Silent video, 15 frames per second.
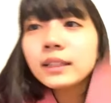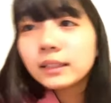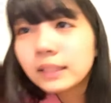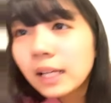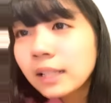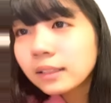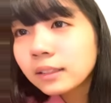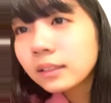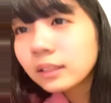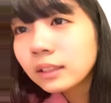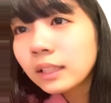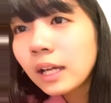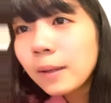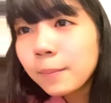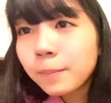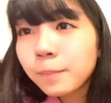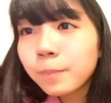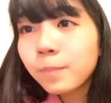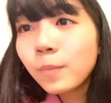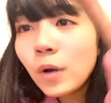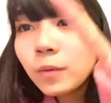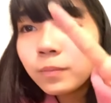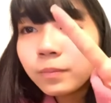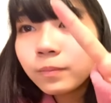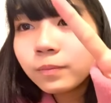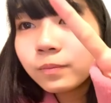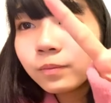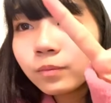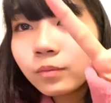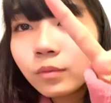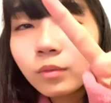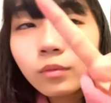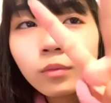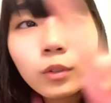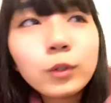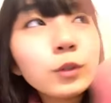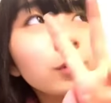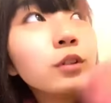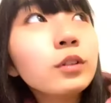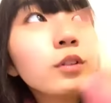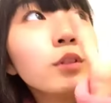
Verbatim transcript: じゃんけんぽんうふふ